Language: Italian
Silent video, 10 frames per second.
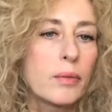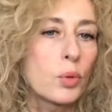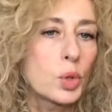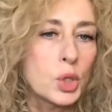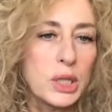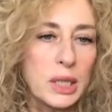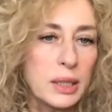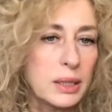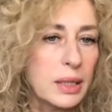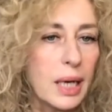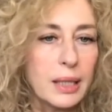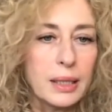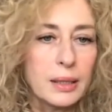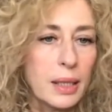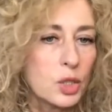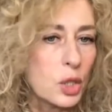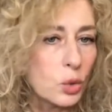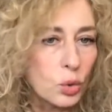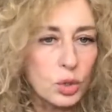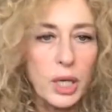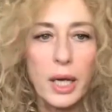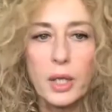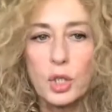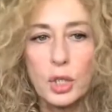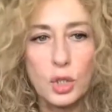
oscilla in Italia tra 110,